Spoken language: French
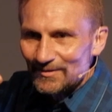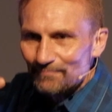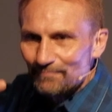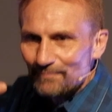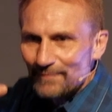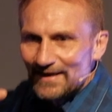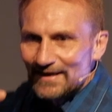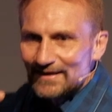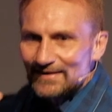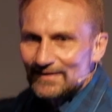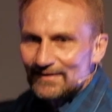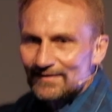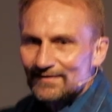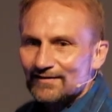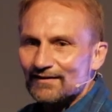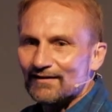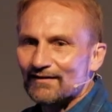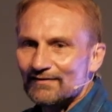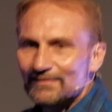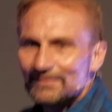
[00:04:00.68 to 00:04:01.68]

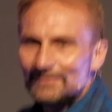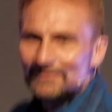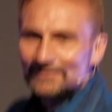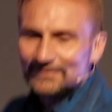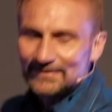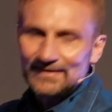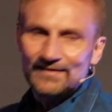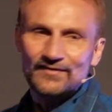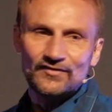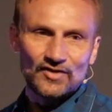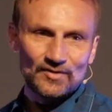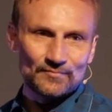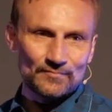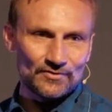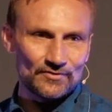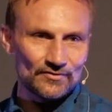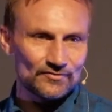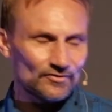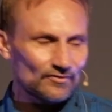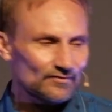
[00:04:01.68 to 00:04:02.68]
bénissant, il quitte ce
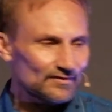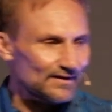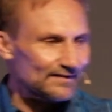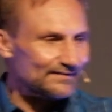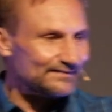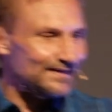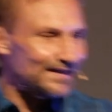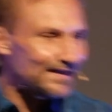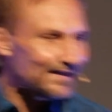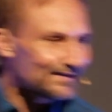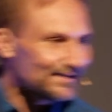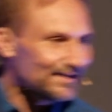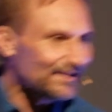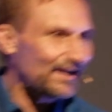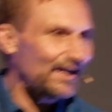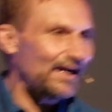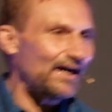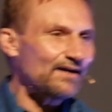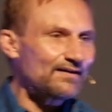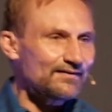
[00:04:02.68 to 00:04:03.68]
monde. Donc la
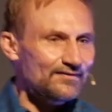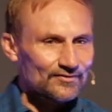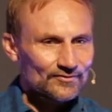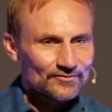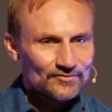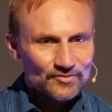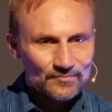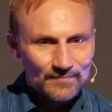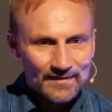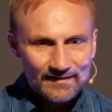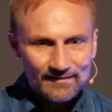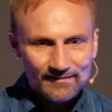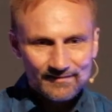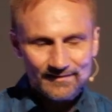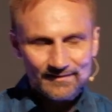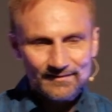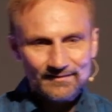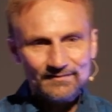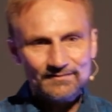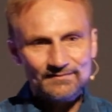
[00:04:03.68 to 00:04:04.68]
dernière action du
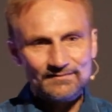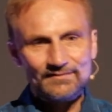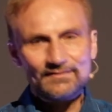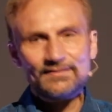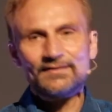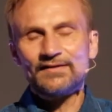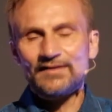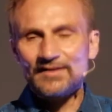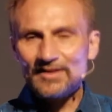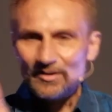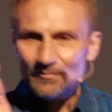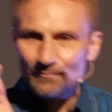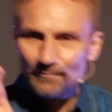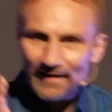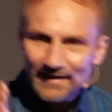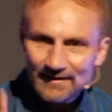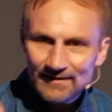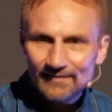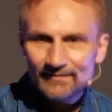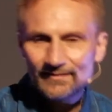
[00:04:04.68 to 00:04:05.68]
Messie, il
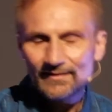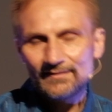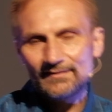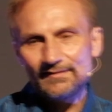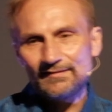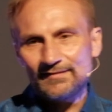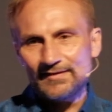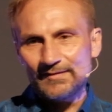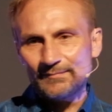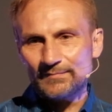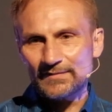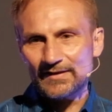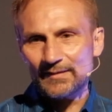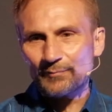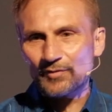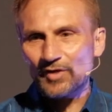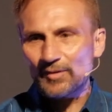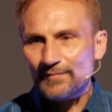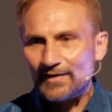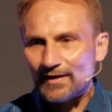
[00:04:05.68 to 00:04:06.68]
bénit ses disciples. La
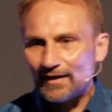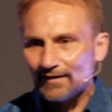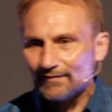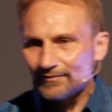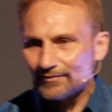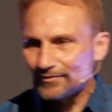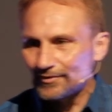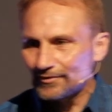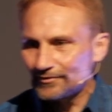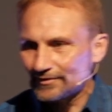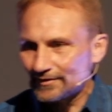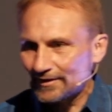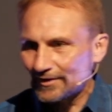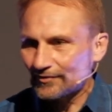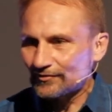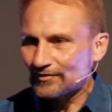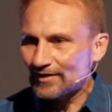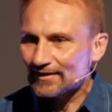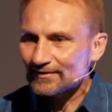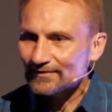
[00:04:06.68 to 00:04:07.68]
première action de Dieu dans le
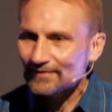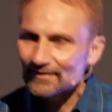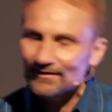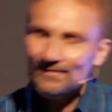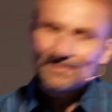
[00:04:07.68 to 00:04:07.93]
jardin,